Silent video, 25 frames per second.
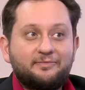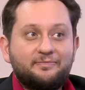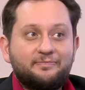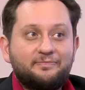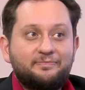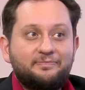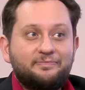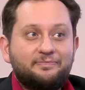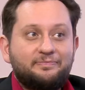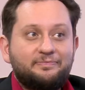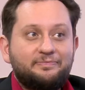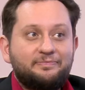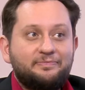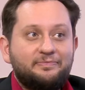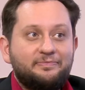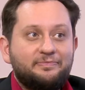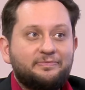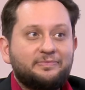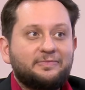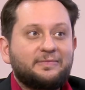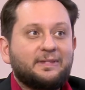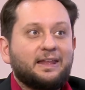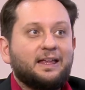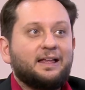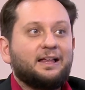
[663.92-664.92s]
كيف يختار
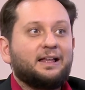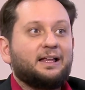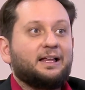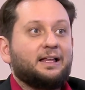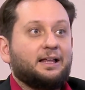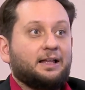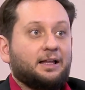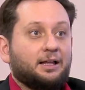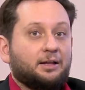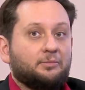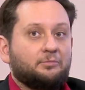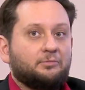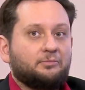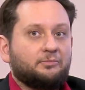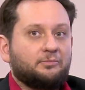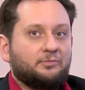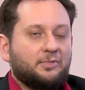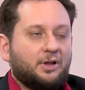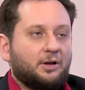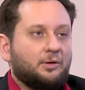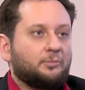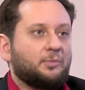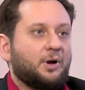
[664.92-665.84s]
اهداف الشخص التوكسيك؟